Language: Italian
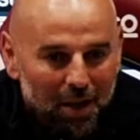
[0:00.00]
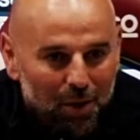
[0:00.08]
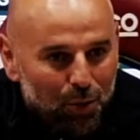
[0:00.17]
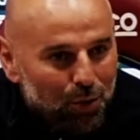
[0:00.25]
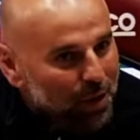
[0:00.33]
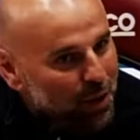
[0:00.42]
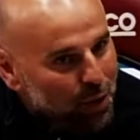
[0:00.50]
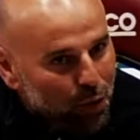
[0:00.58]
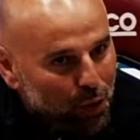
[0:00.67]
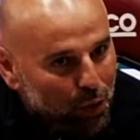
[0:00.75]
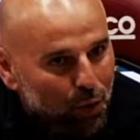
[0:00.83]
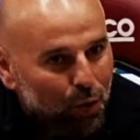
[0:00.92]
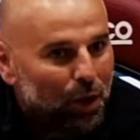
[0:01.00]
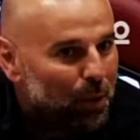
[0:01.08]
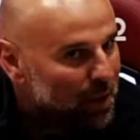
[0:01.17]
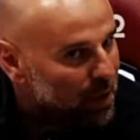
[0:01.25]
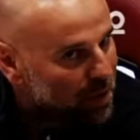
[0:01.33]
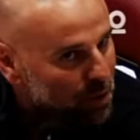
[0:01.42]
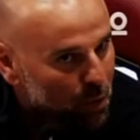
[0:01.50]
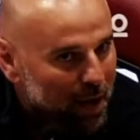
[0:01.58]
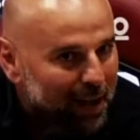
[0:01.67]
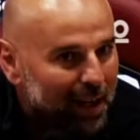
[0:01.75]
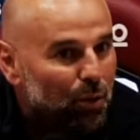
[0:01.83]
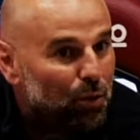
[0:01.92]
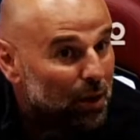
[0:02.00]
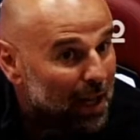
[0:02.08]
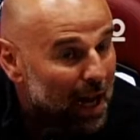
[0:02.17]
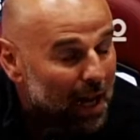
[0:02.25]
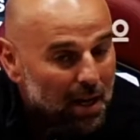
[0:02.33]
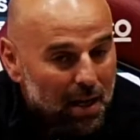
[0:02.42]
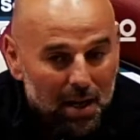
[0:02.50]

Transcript: con tre giocatori, quindi una squadra che non ti dà,